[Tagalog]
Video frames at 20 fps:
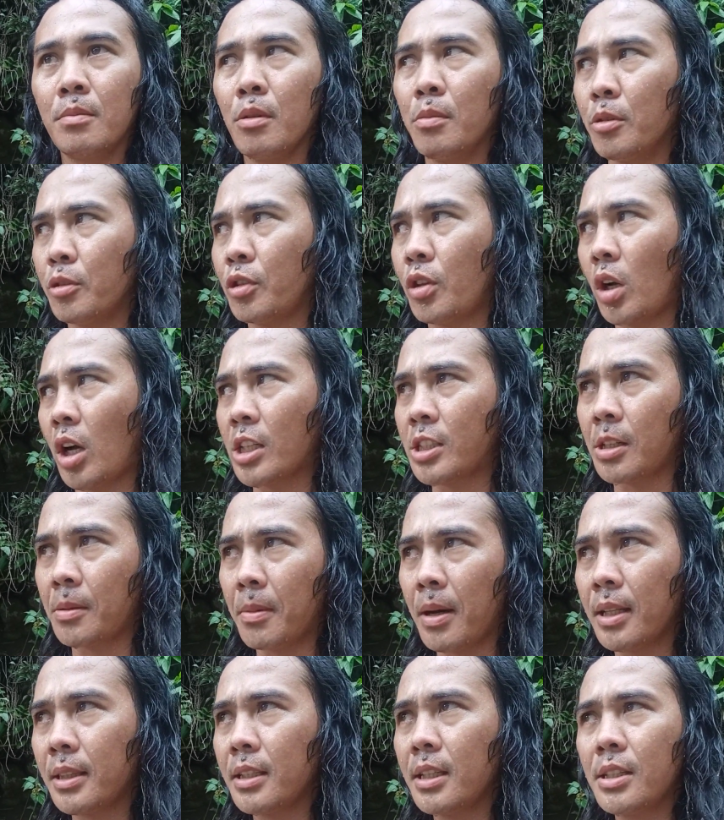Pumunta ka sa
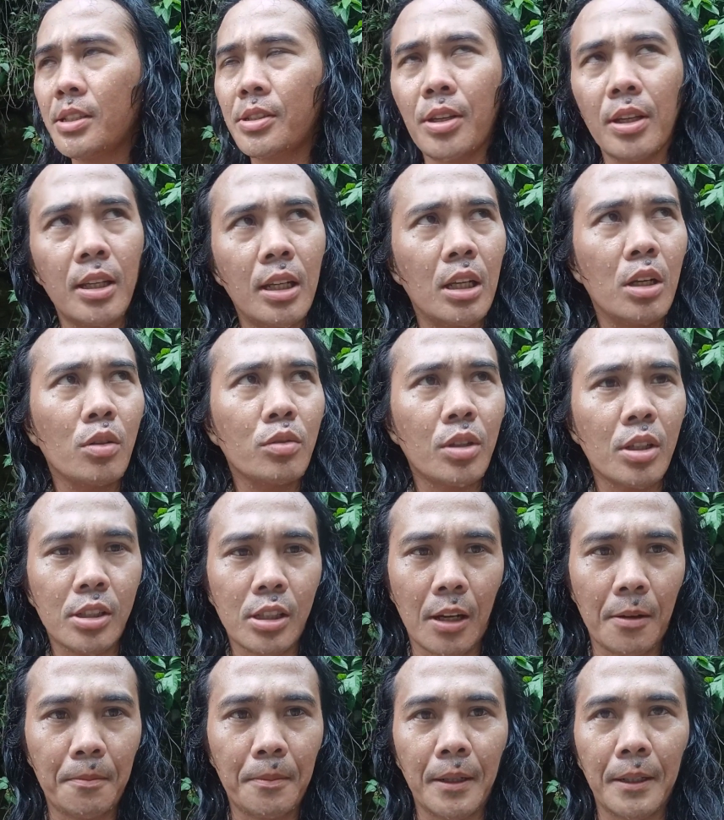batis, sa ilog, sa
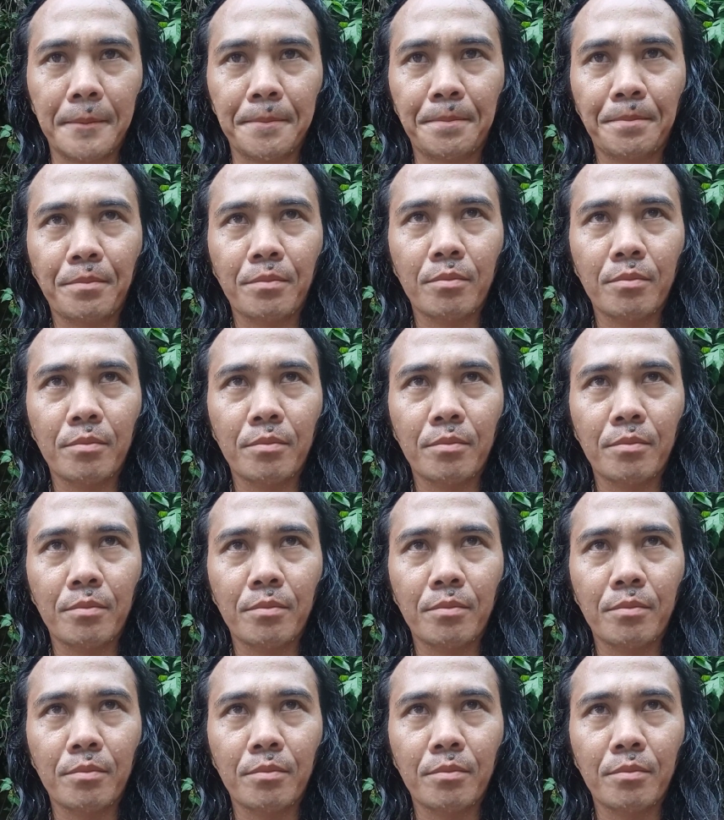sapa.